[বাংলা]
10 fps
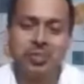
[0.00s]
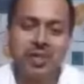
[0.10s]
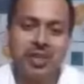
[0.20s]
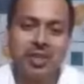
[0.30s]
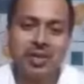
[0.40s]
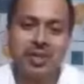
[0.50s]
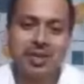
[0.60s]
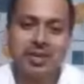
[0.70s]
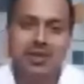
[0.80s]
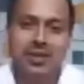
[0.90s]
আমি
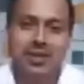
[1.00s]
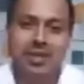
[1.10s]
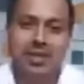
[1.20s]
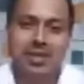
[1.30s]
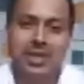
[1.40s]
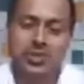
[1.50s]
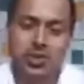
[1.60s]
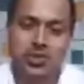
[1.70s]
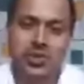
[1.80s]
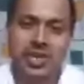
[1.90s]

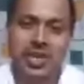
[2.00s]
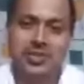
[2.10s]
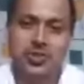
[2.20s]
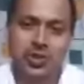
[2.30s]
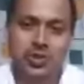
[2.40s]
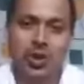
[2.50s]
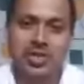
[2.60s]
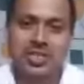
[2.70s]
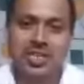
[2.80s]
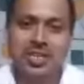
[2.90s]
এই সৎসঙ্গে জড়িত
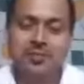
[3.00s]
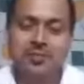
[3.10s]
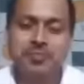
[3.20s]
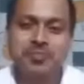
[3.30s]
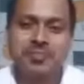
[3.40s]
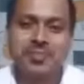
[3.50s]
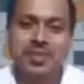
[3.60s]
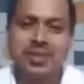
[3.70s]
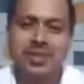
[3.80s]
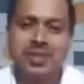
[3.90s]
আছি
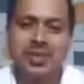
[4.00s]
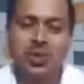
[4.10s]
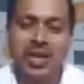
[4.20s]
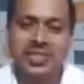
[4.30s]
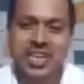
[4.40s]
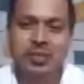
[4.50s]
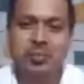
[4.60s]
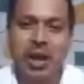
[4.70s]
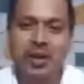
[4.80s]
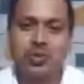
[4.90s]
কিন্তু আজকে
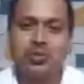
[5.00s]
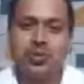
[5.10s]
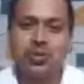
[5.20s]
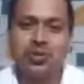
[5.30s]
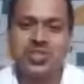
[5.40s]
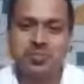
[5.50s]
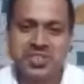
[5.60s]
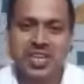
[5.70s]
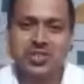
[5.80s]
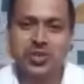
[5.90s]
আমি বাকরুদ্ধ
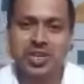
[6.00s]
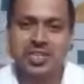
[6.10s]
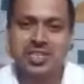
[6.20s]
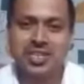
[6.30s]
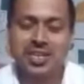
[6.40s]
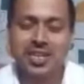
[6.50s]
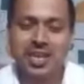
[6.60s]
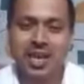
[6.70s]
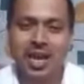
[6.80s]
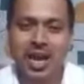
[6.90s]
স্পিচলেস হয়ে গেছি
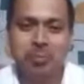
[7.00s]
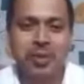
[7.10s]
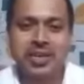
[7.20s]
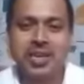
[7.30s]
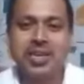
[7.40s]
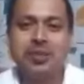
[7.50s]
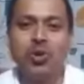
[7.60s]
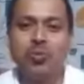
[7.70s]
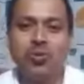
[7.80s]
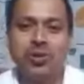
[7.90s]
আপনাকে কি
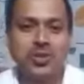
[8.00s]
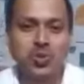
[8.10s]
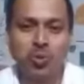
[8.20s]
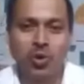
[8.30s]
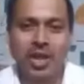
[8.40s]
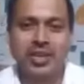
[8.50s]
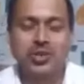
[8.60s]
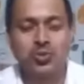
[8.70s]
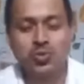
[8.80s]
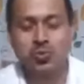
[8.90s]
বলবো কিছু বলার
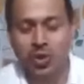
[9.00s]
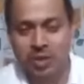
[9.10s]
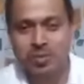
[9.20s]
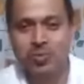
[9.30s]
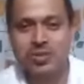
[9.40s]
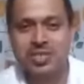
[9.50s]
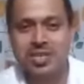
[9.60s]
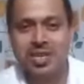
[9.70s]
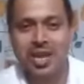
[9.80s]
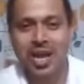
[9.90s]
নেই শুধু প্রণামই
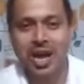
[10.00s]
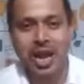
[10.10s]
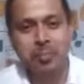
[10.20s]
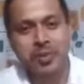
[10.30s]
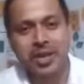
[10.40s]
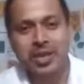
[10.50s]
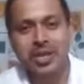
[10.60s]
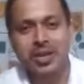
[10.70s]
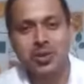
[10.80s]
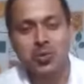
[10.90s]
বলছি আর আপনাকে
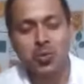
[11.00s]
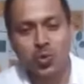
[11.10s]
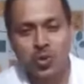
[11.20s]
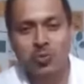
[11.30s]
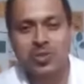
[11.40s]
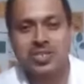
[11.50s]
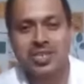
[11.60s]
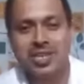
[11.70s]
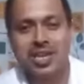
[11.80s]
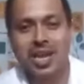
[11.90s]
উল্টো
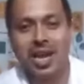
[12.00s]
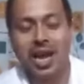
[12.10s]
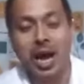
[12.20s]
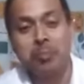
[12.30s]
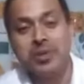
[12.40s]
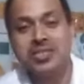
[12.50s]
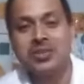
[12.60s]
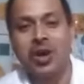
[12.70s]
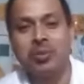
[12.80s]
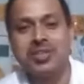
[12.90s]
বলছি আপনি
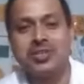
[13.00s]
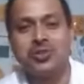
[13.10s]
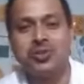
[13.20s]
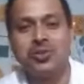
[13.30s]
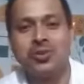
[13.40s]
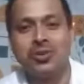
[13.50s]
যেন আমাদের জন্য